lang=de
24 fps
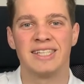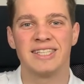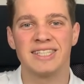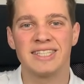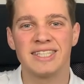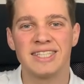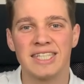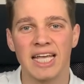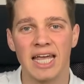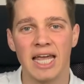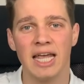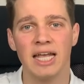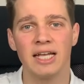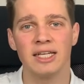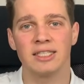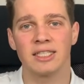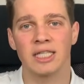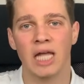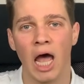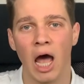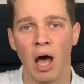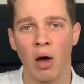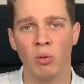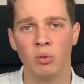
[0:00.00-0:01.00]

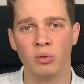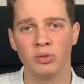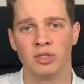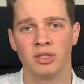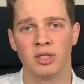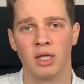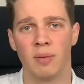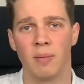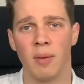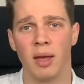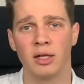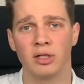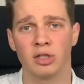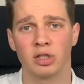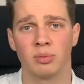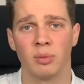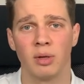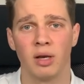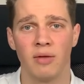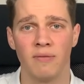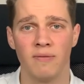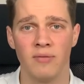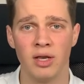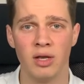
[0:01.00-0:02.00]
zehntausende Menschen
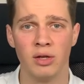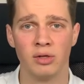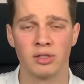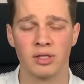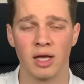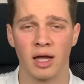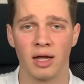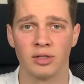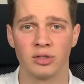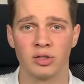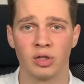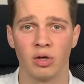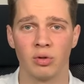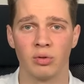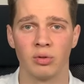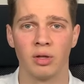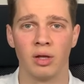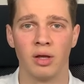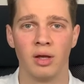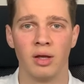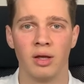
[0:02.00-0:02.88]
meine Videos anschauen und